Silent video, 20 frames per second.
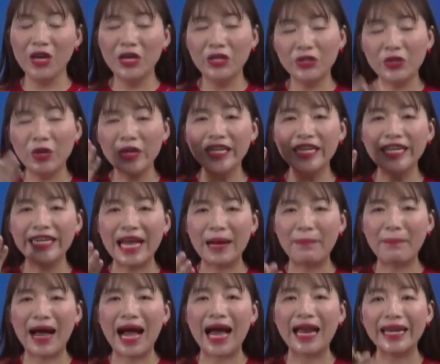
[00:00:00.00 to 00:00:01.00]
Rồi người
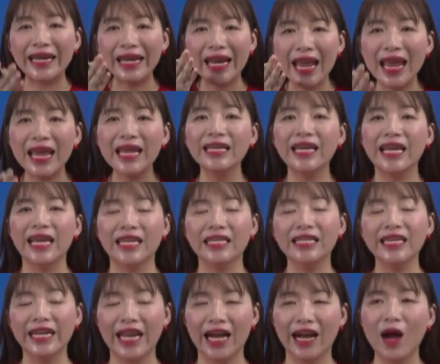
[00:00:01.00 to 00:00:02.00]
đàn bà đề nghị
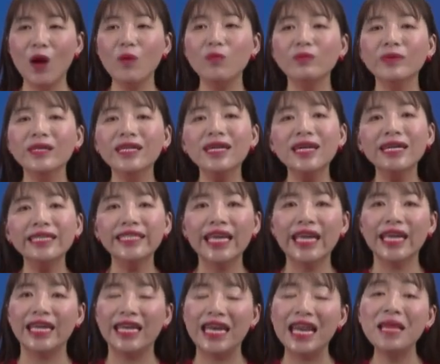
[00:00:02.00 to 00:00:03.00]
người đàn ông đưa
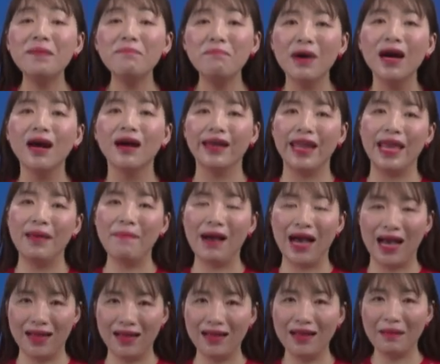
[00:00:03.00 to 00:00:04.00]
chị lên bờ để
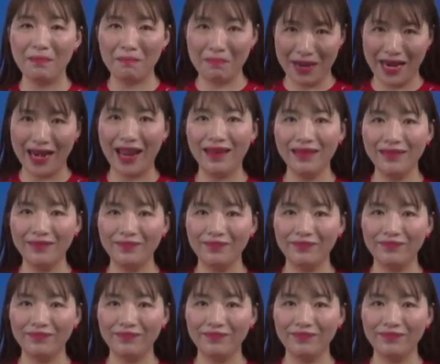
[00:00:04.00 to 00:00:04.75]
mà mà đặt.